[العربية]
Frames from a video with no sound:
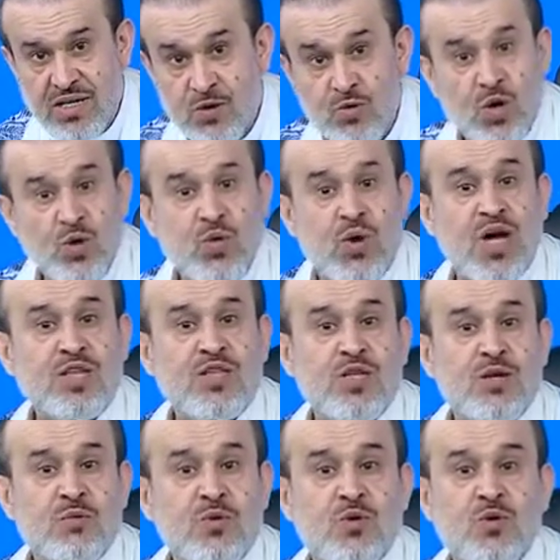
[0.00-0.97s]

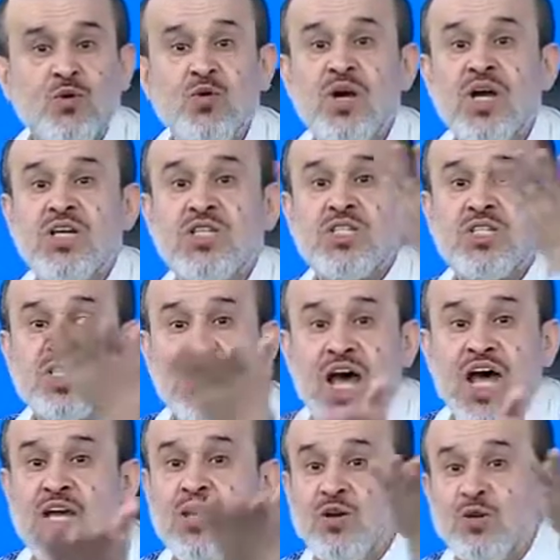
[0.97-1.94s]
ويقدمه
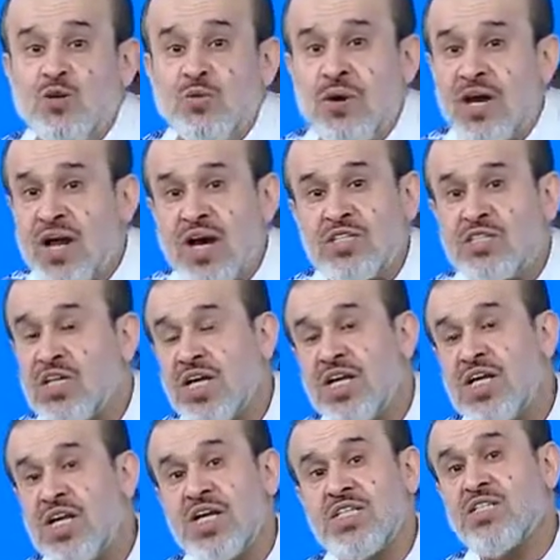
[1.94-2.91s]
سائر مراجع
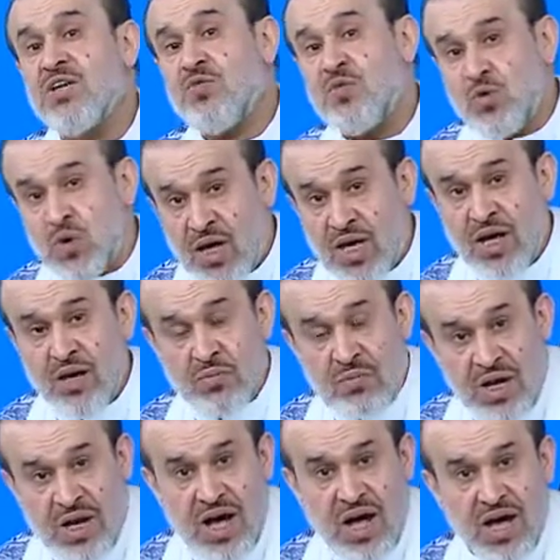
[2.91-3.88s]
النجف
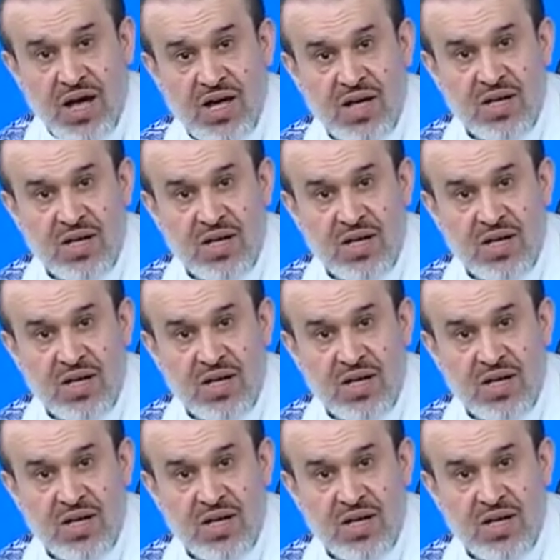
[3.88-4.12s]
وكربلاء